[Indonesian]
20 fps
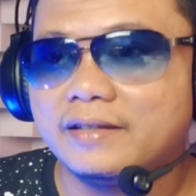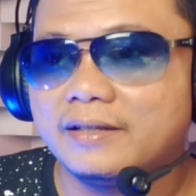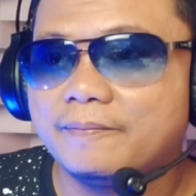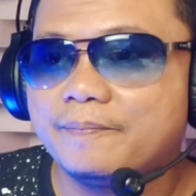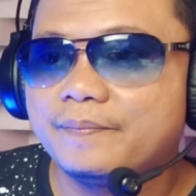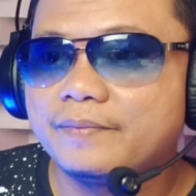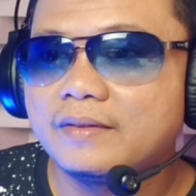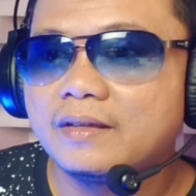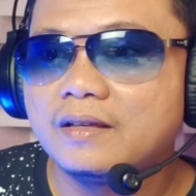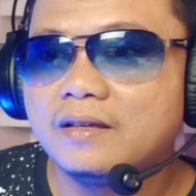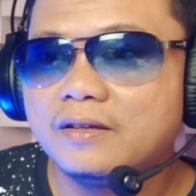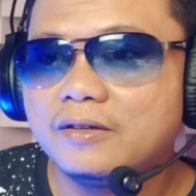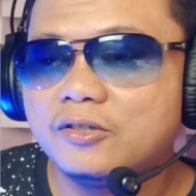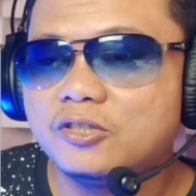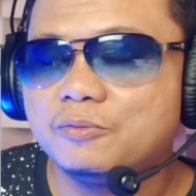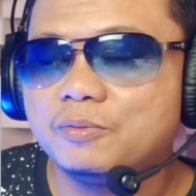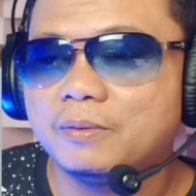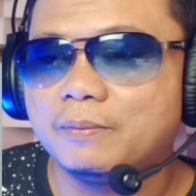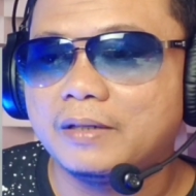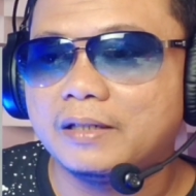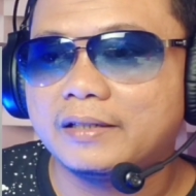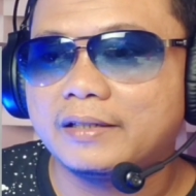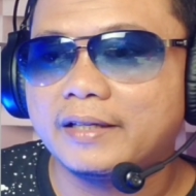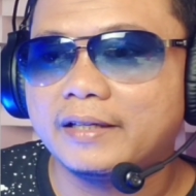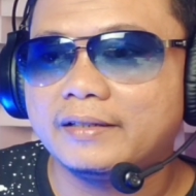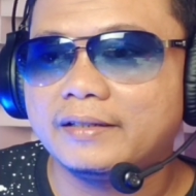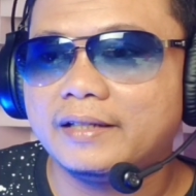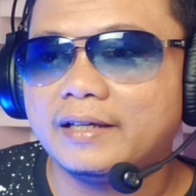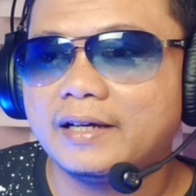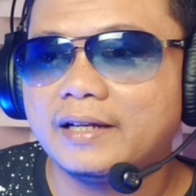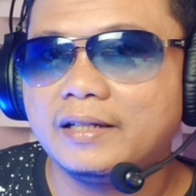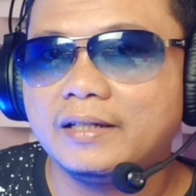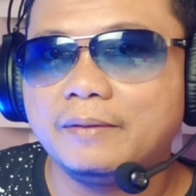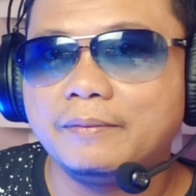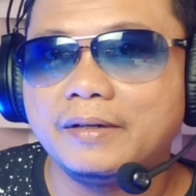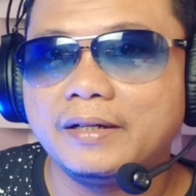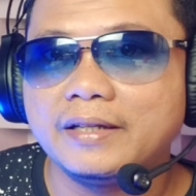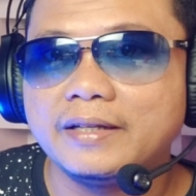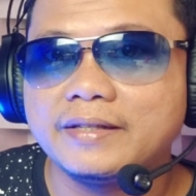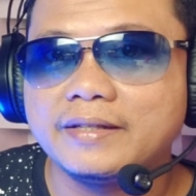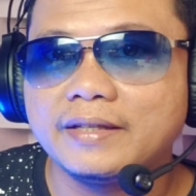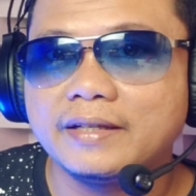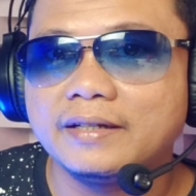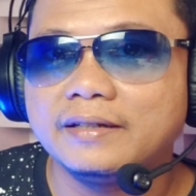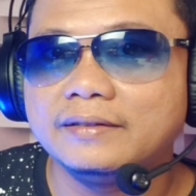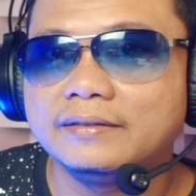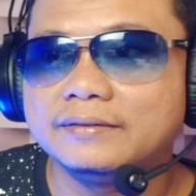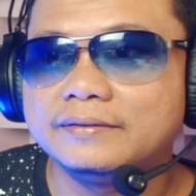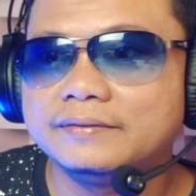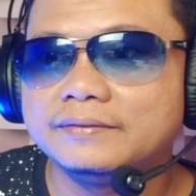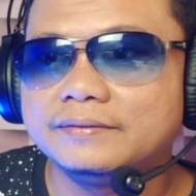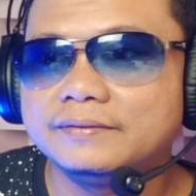Malaysia. Supermarket Sebelum yang ada di Malaysia. Jangan